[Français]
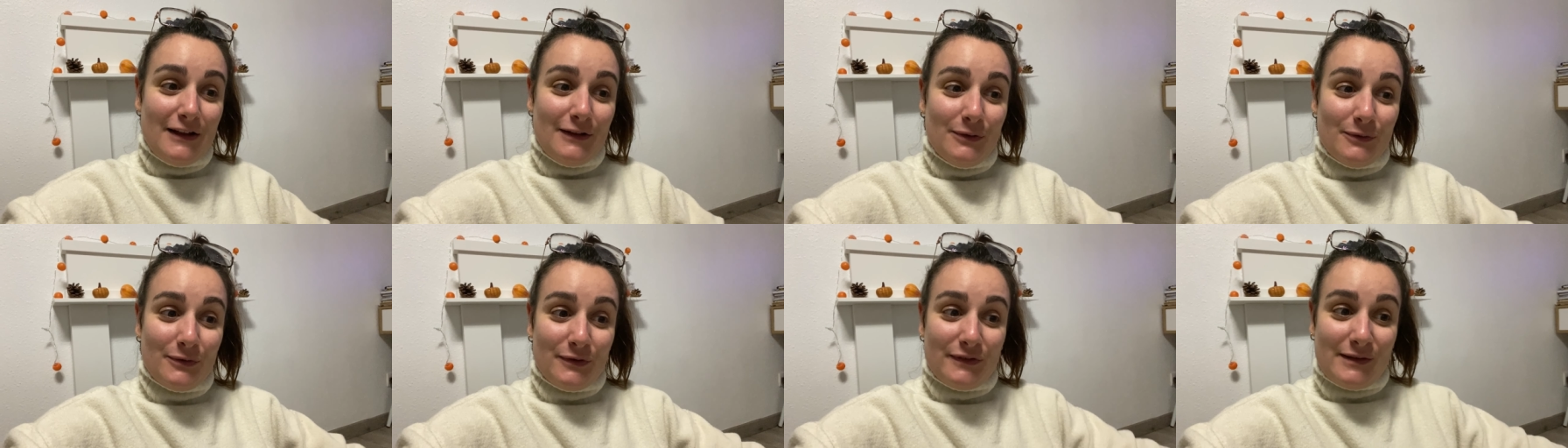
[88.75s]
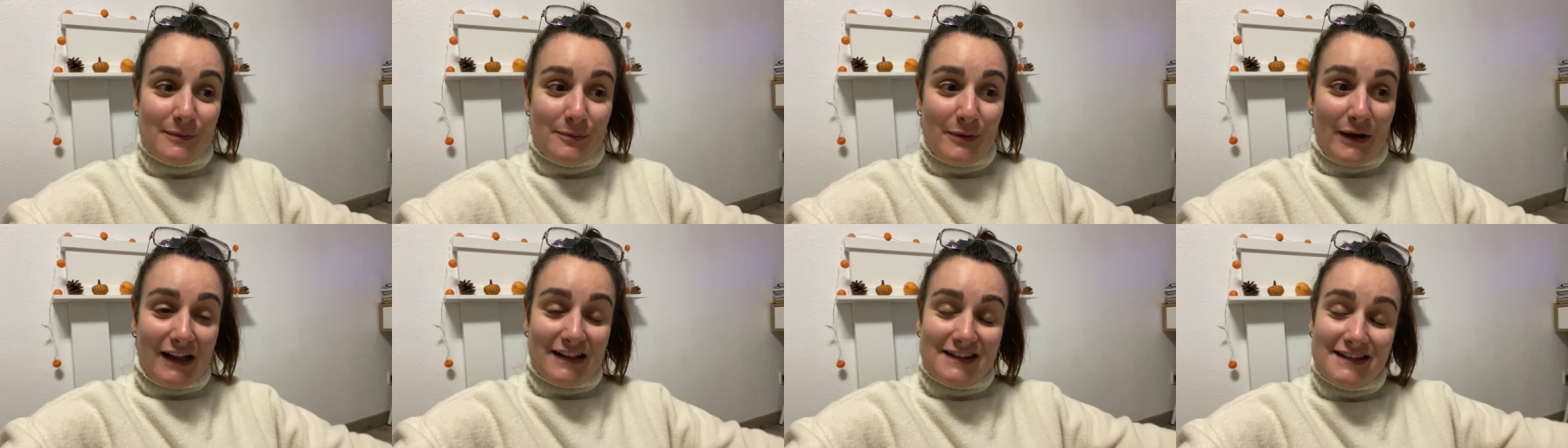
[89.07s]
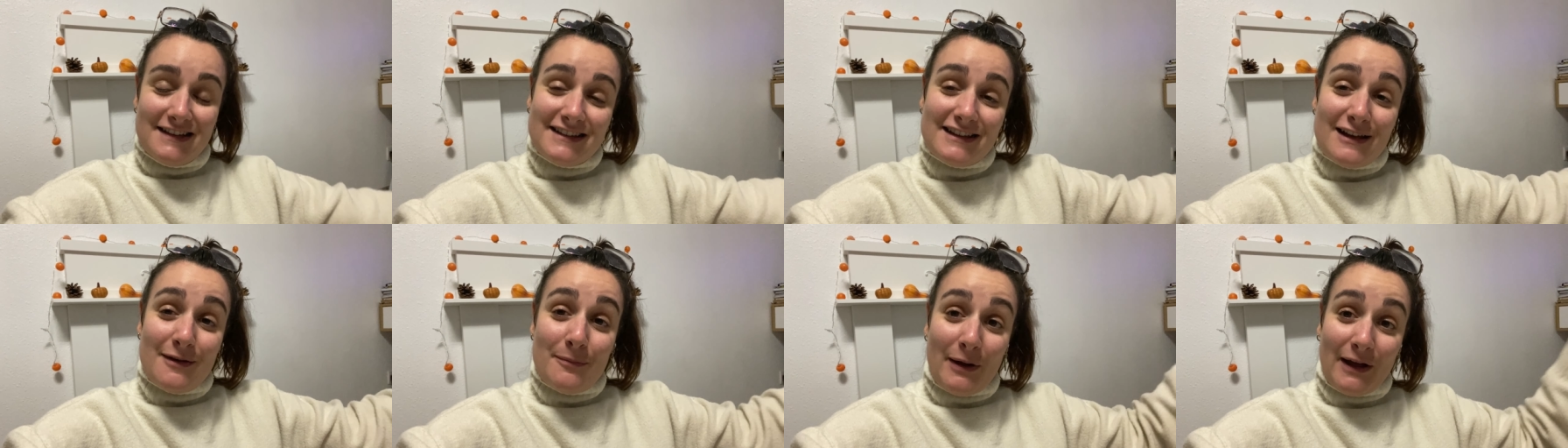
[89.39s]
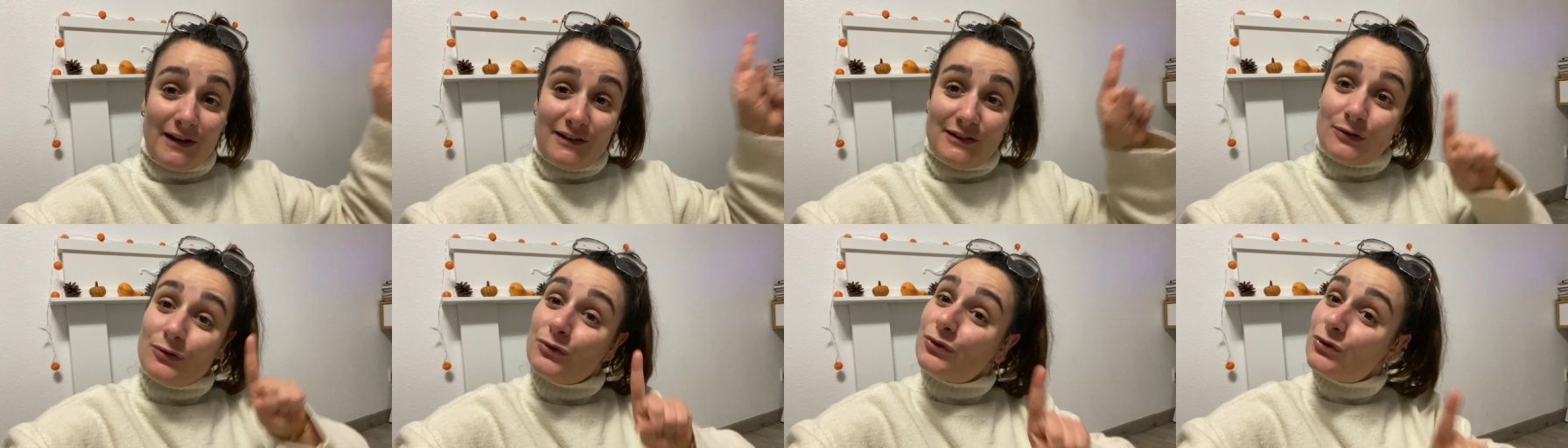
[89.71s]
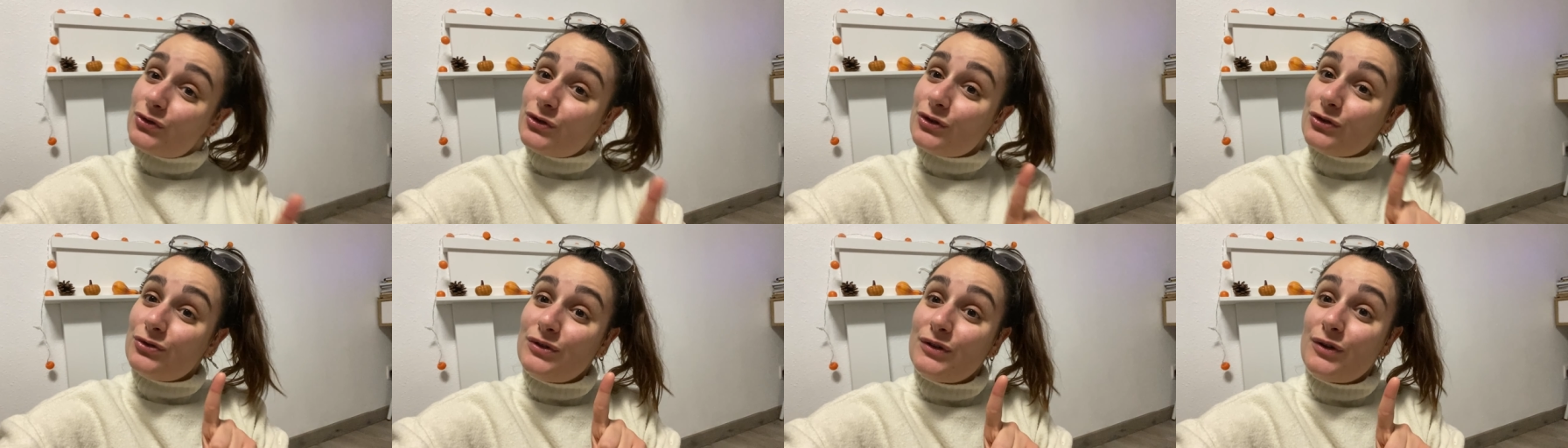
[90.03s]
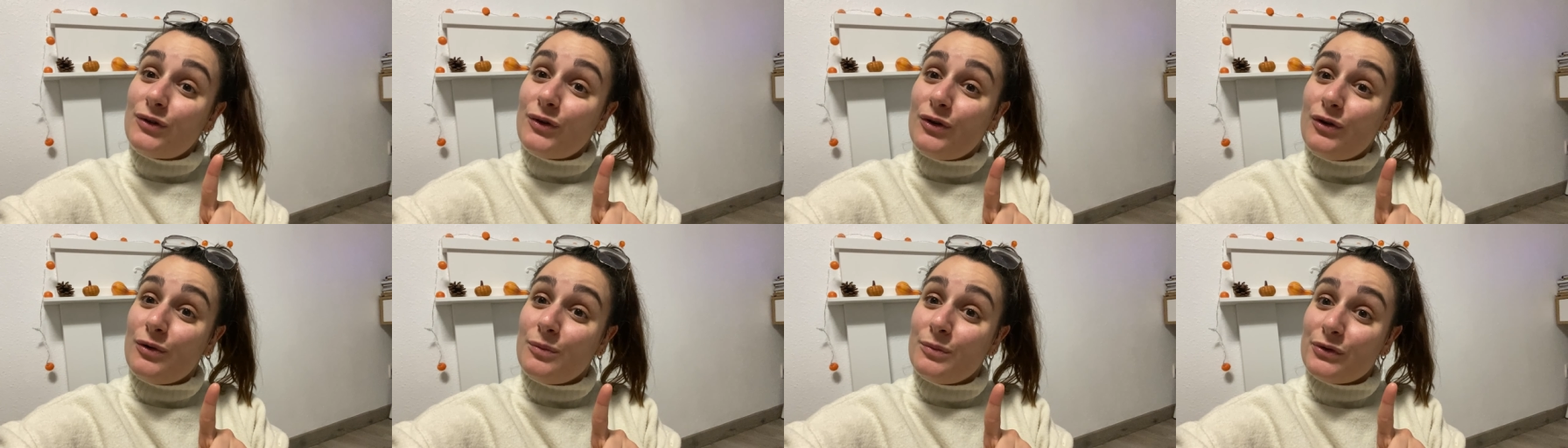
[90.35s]
Donc c'est parti, c'est à partir d'aujourd'hui
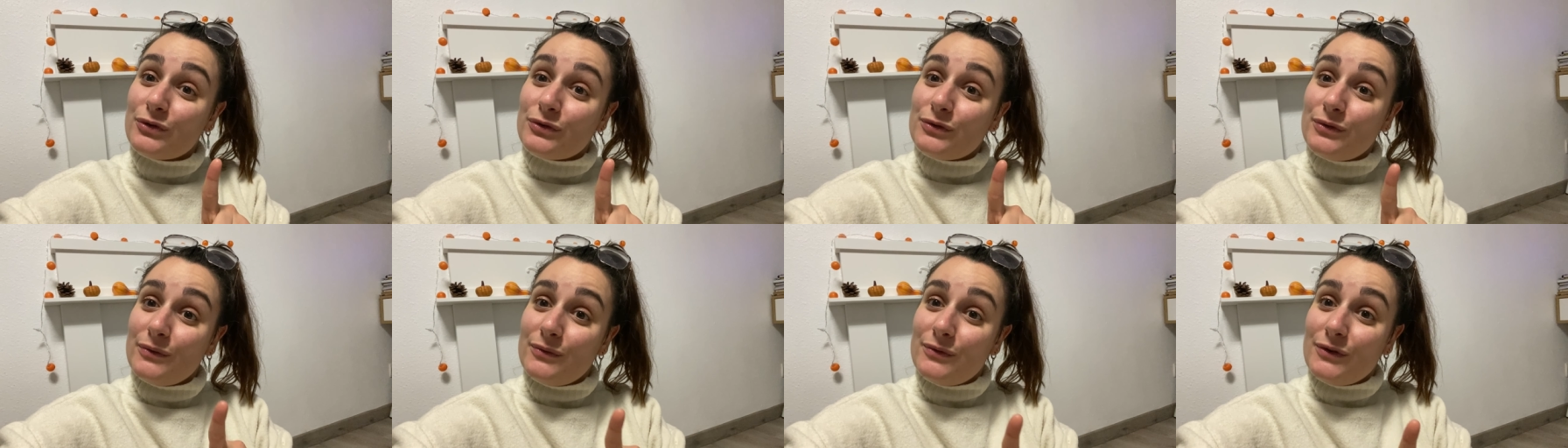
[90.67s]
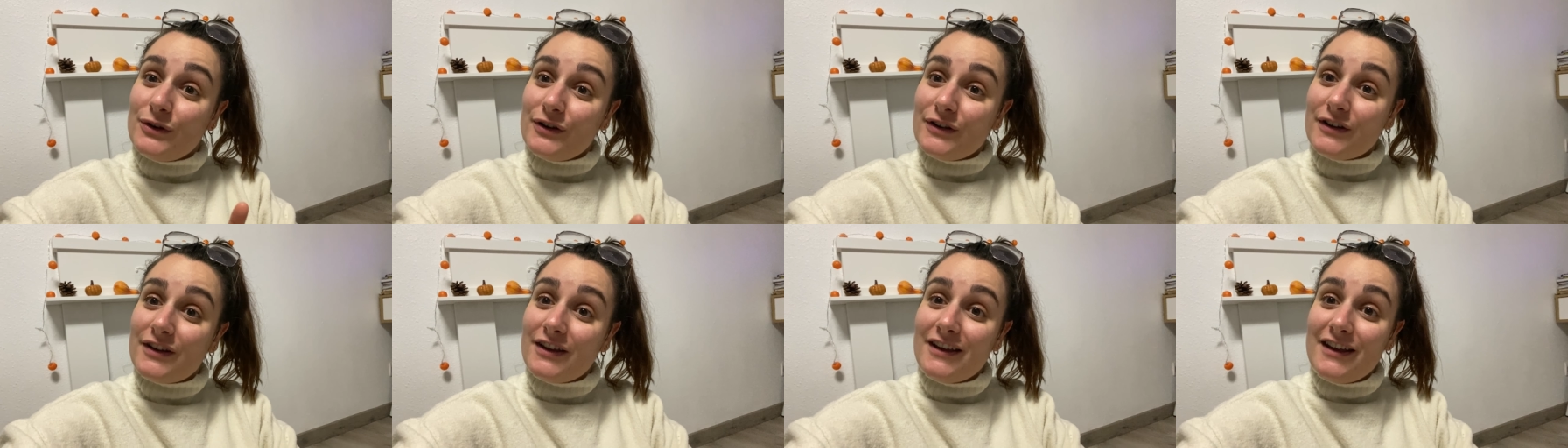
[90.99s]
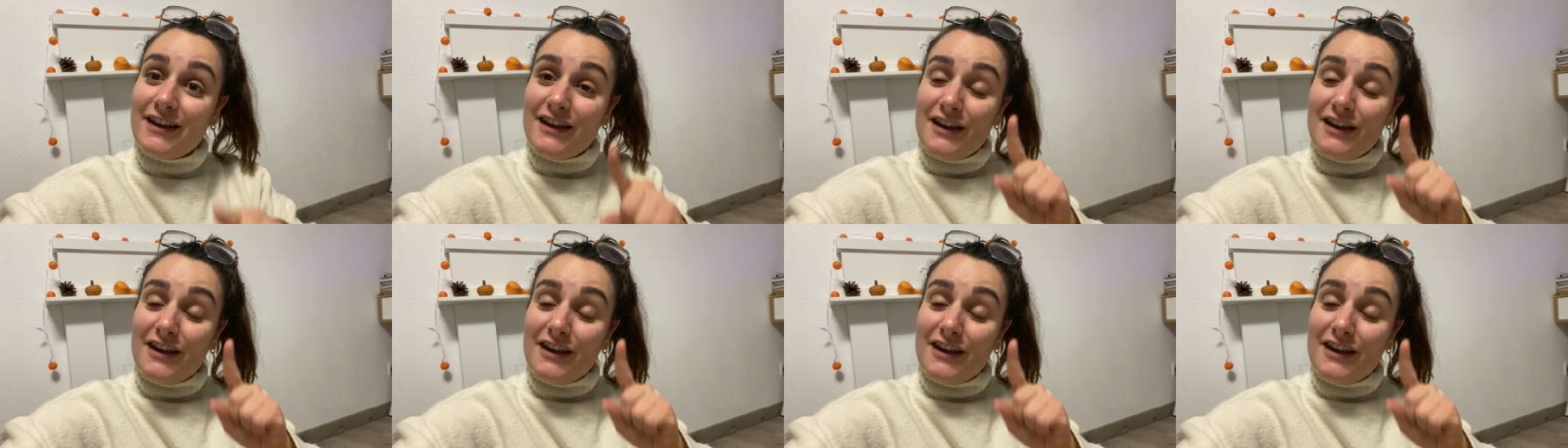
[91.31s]
que commence ce vlog.